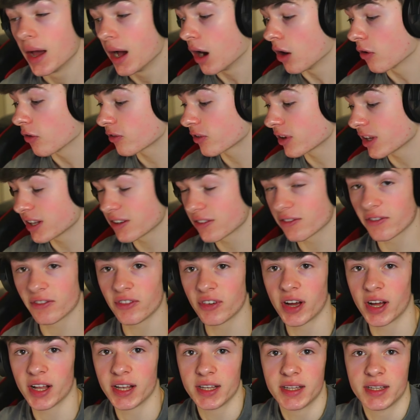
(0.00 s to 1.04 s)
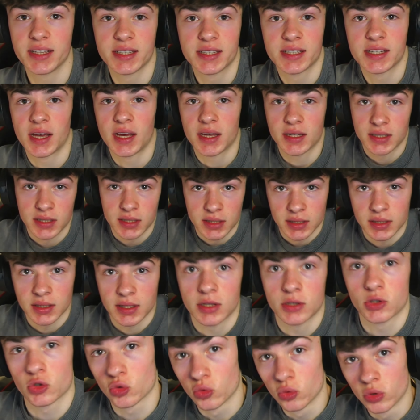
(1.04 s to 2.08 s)
Auf jeden Fall, ich hatte
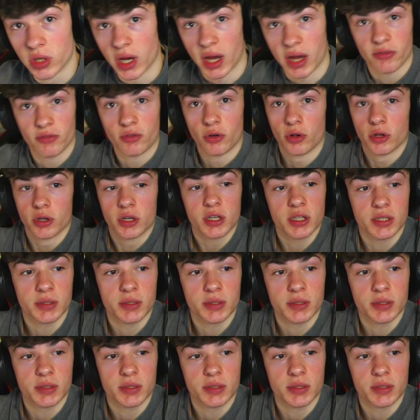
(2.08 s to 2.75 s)
ganz gute Erfolge,